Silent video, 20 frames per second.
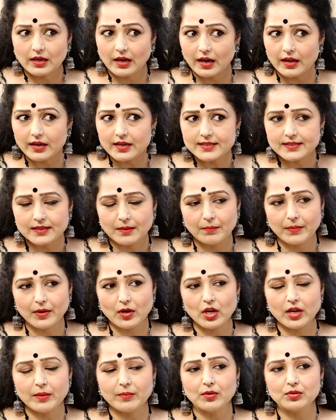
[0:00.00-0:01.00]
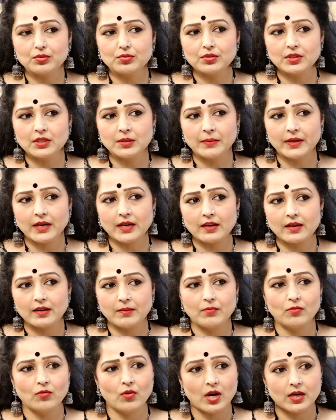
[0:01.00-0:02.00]
కానీ సమ్మర్లో ఏమవుతుంది మనకి
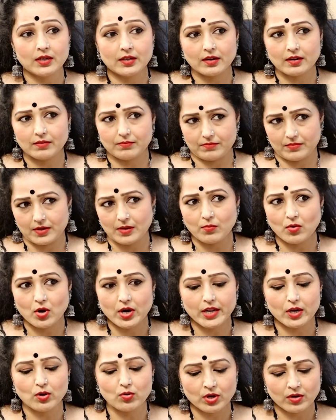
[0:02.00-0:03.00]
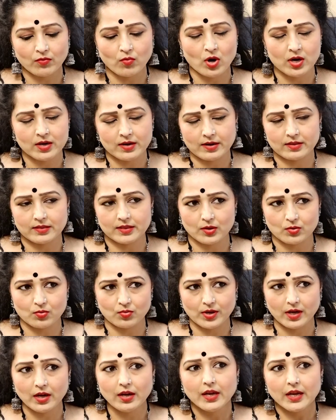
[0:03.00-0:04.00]
వాటర్ మన బాడీలో ఉన్న వాటర్ అంతా
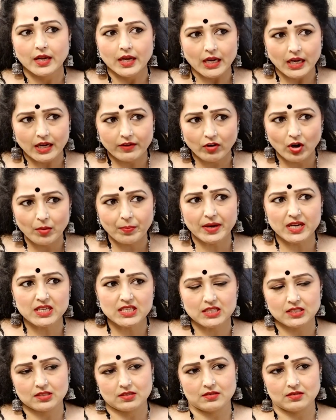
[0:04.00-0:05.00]
కూడా ఎవాపరేషన్